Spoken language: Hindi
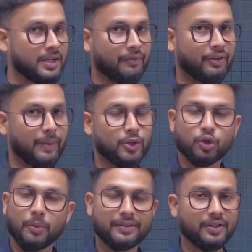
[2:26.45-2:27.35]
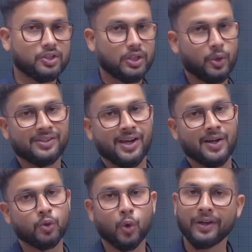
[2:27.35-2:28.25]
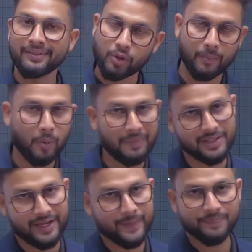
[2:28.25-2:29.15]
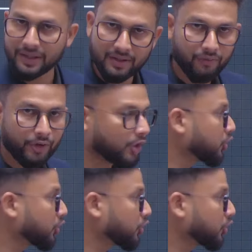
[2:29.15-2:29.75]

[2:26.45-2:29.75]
या फिर प्ले स्टोर पर सर्च करोगे जे ट्यूटोरियल्स तो आपको मिल जाएंगे वीडियो की